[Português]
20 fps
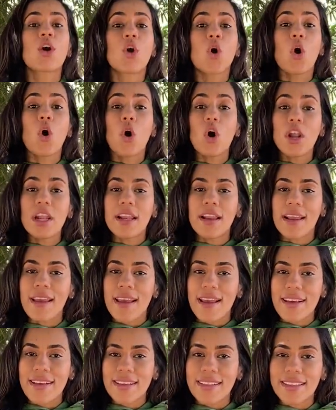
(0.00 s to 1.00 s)

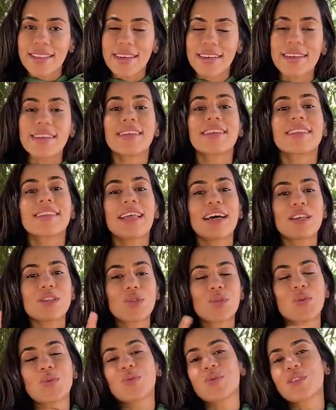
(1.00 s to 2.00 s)
colheita das
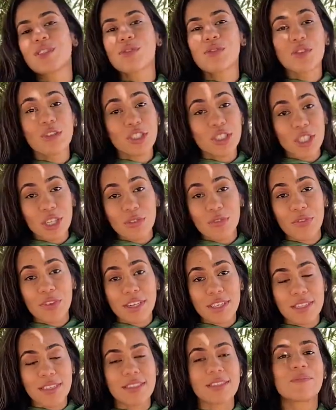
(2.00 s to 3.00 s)
suas
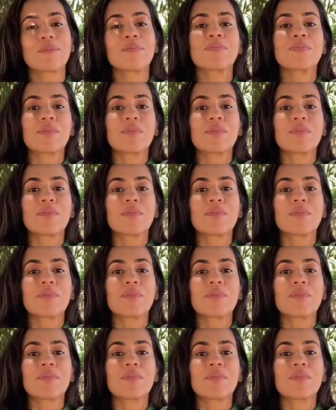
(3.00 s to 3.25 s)
frutíferas.